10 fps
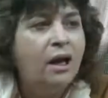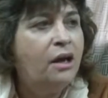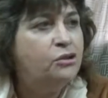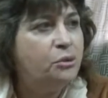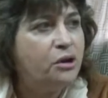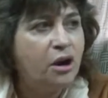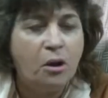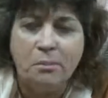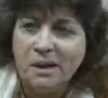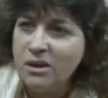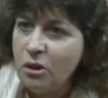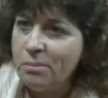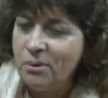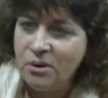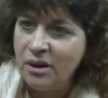estuvieron acompañados
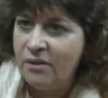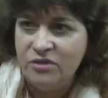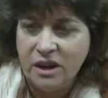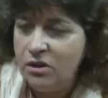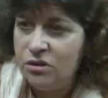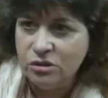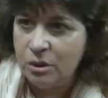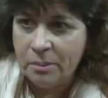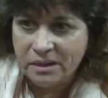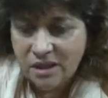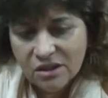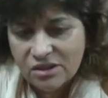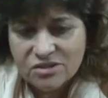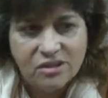por afiliados de otros partidos.